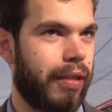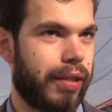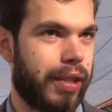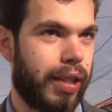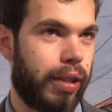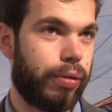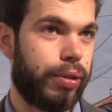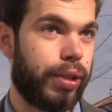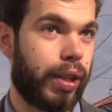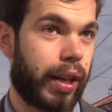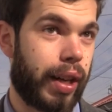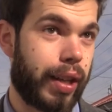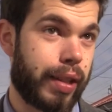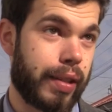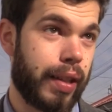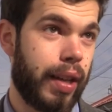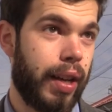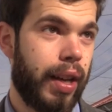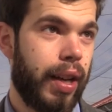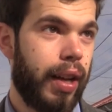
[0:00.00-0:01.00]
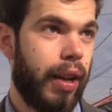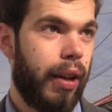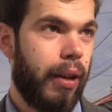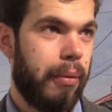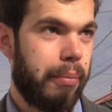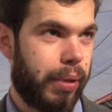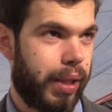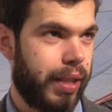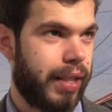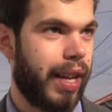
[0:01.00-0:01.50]
В следующий раз,
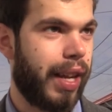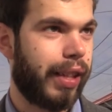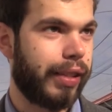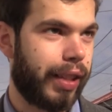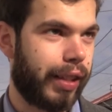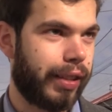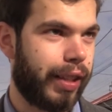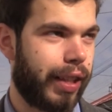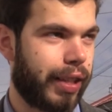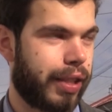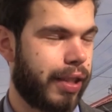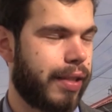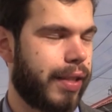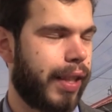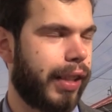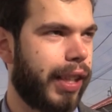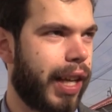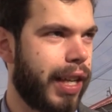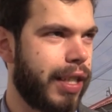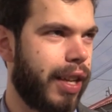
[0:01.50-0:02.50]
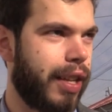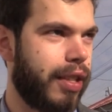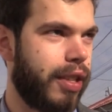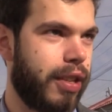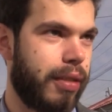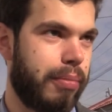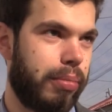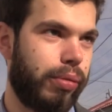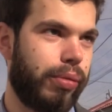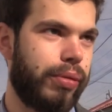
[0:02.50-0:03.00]
придя на наше задание, они
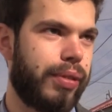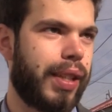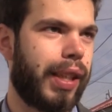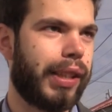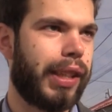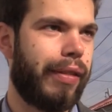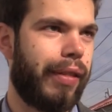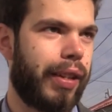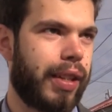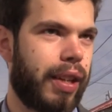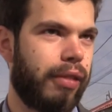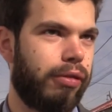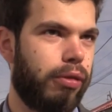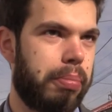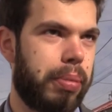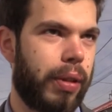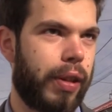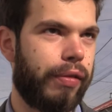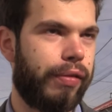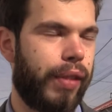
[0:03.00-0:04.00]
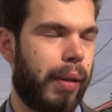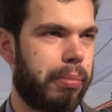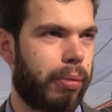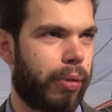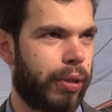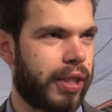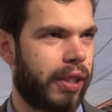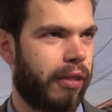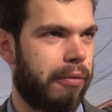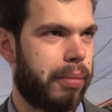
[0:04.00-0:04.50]
не будут задавать глупых
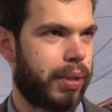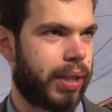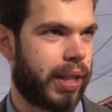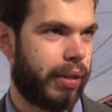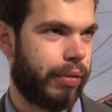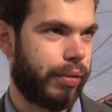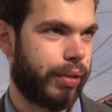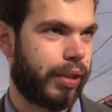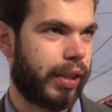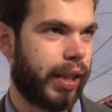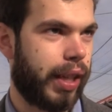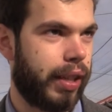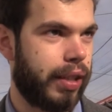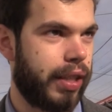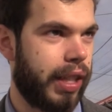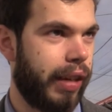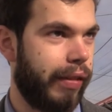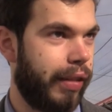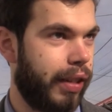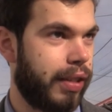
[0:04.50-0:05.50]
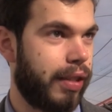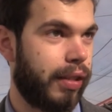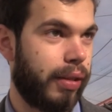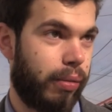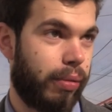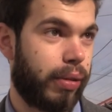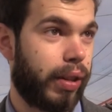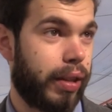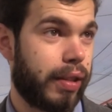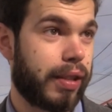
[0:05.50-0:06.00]
вопросов. Пожалуйста, не говорите на
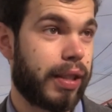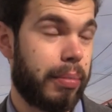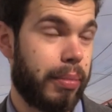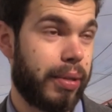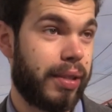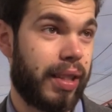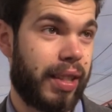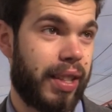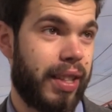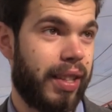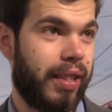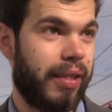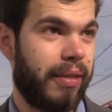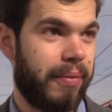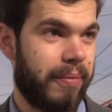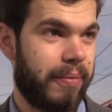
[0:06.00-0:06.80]
украинском языке.